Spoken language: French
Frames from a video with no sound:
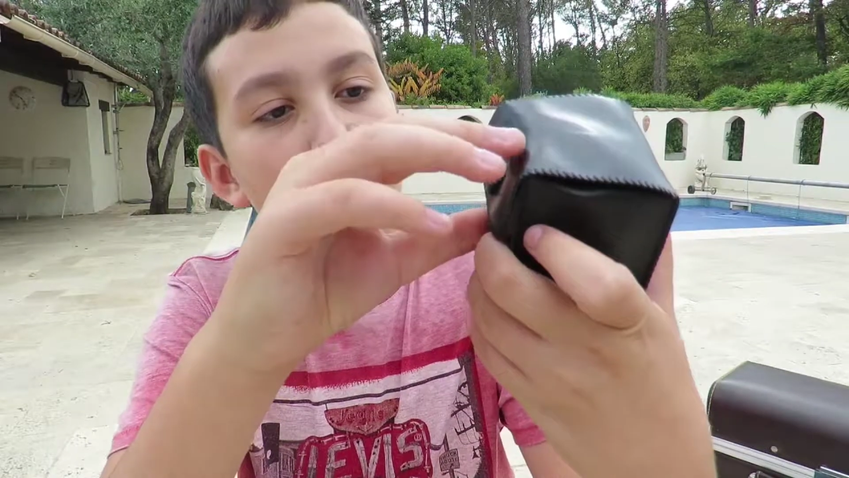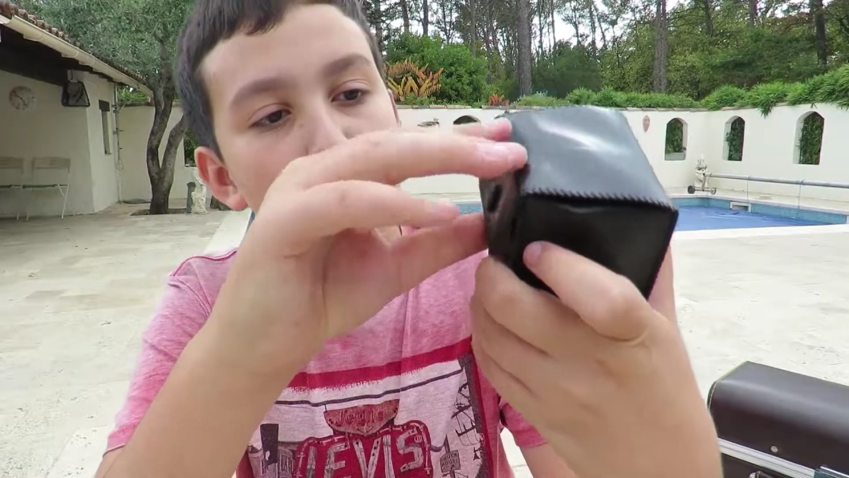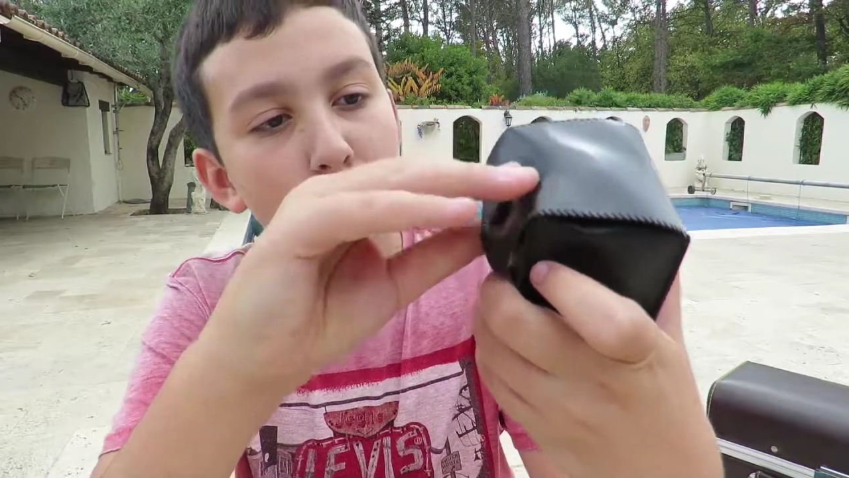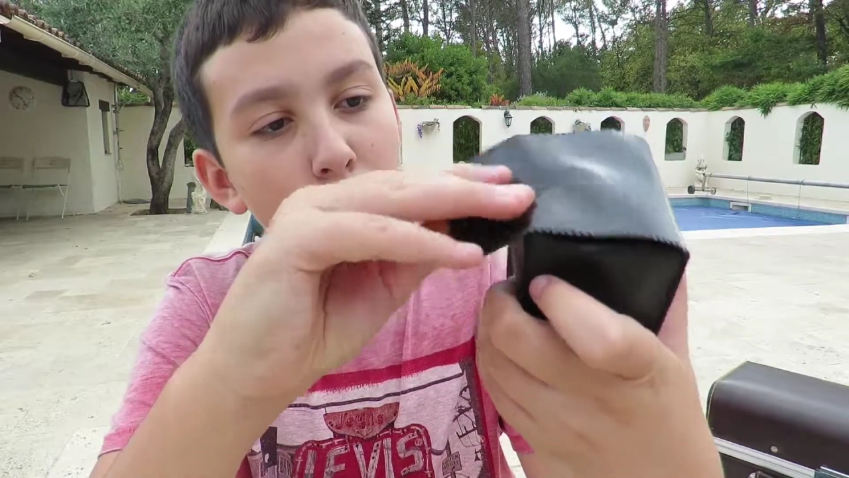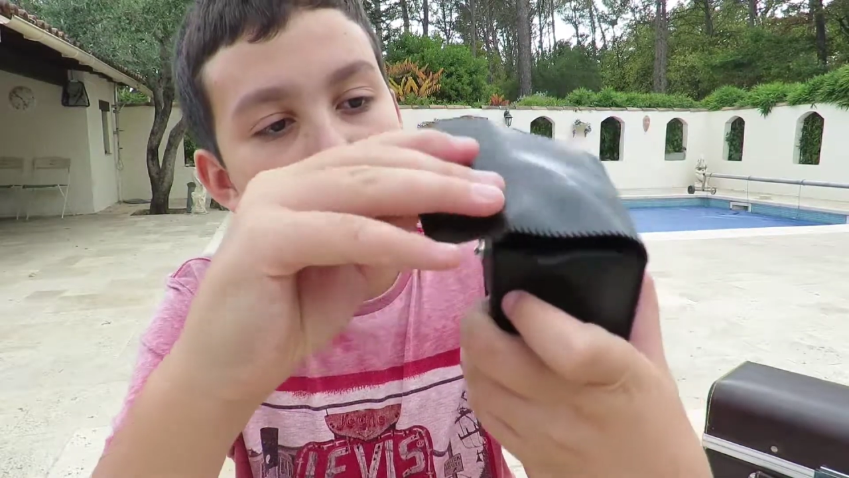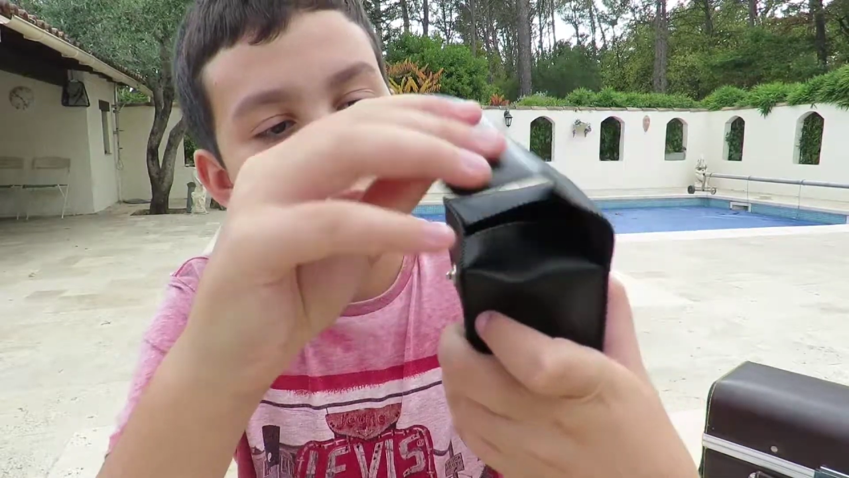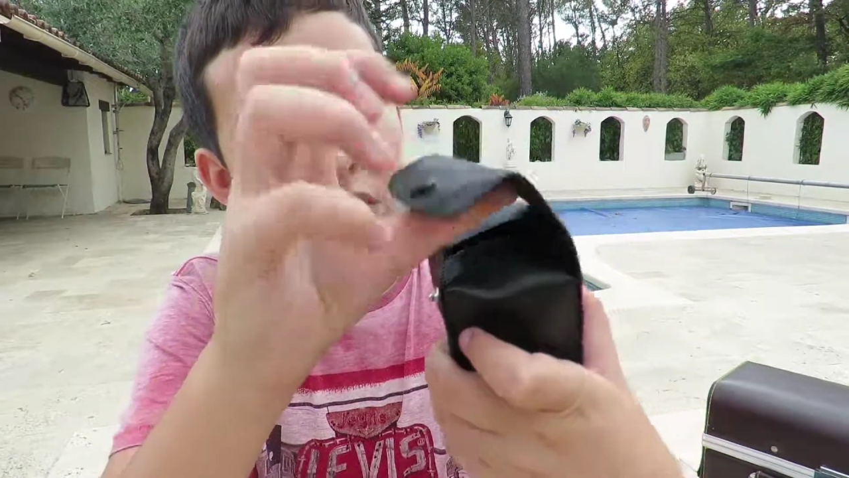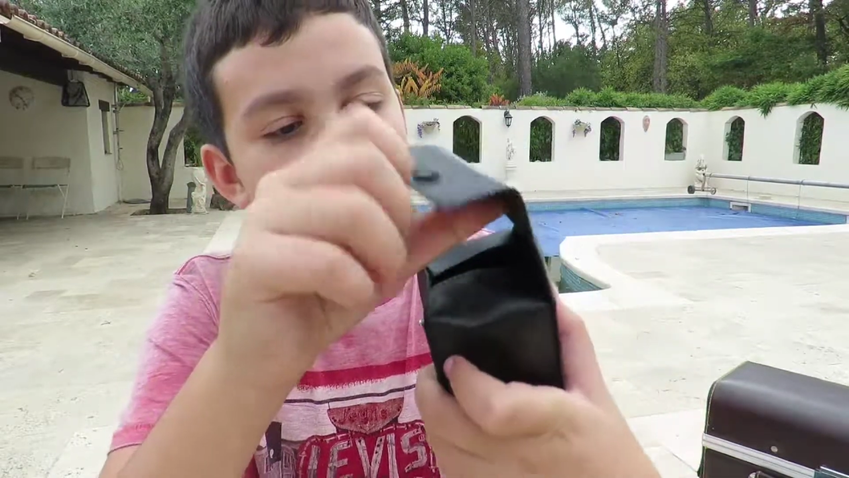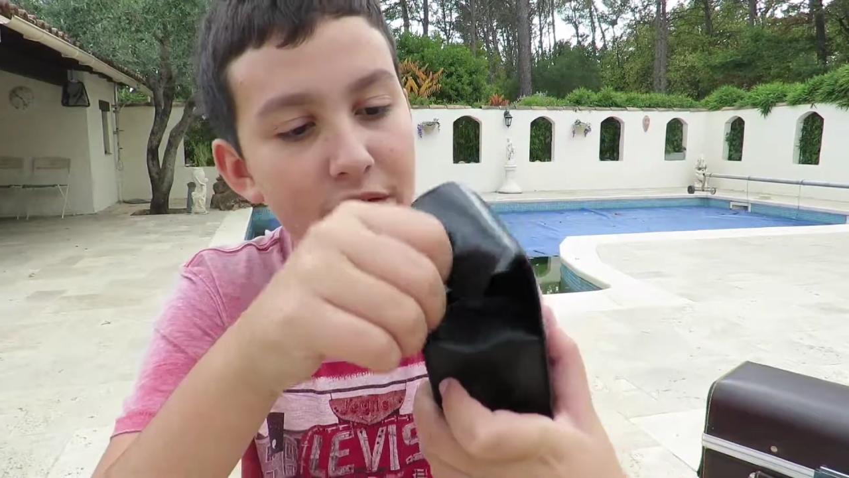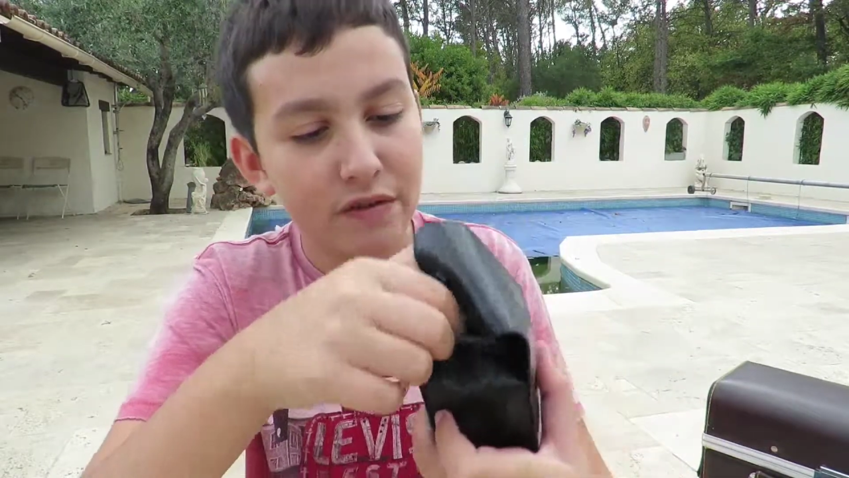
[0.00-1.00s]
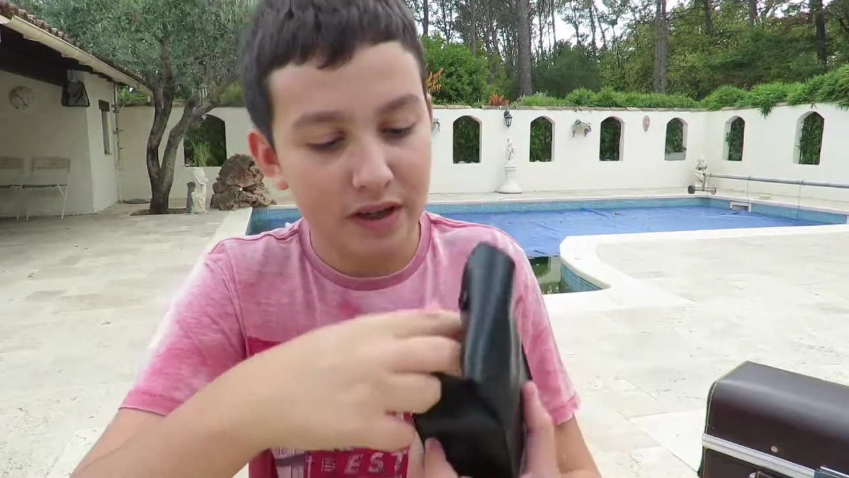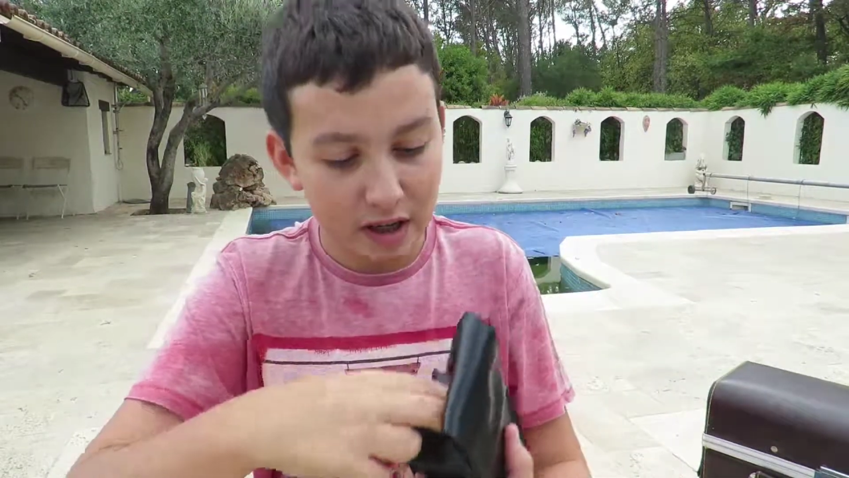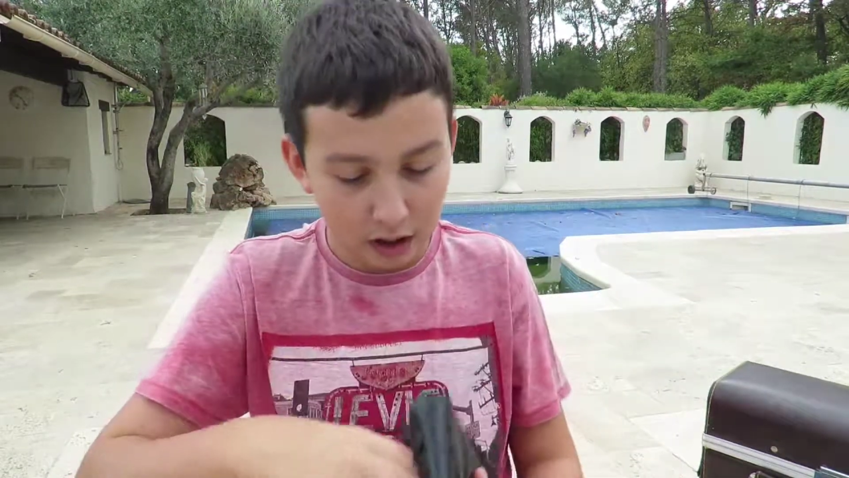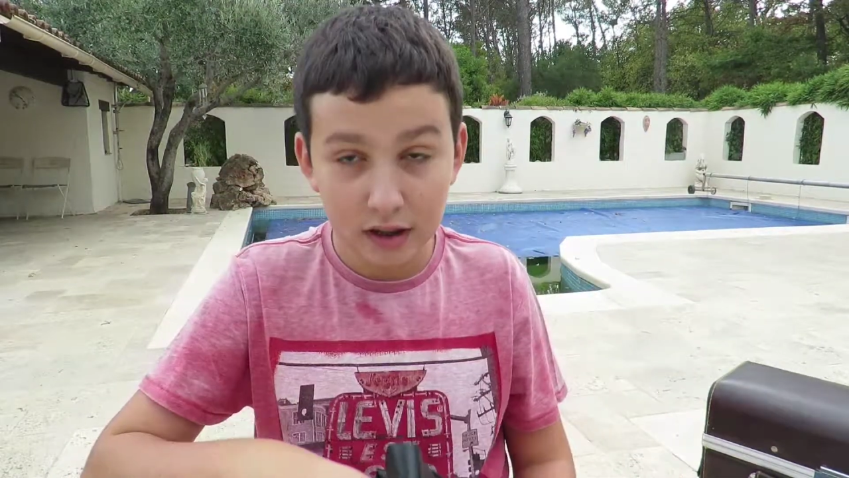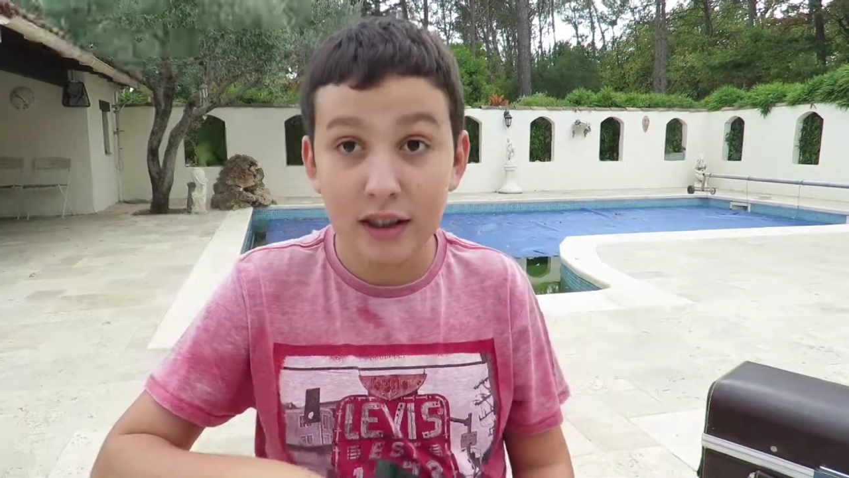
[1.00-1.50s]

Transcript: Donc on enlève. Et là,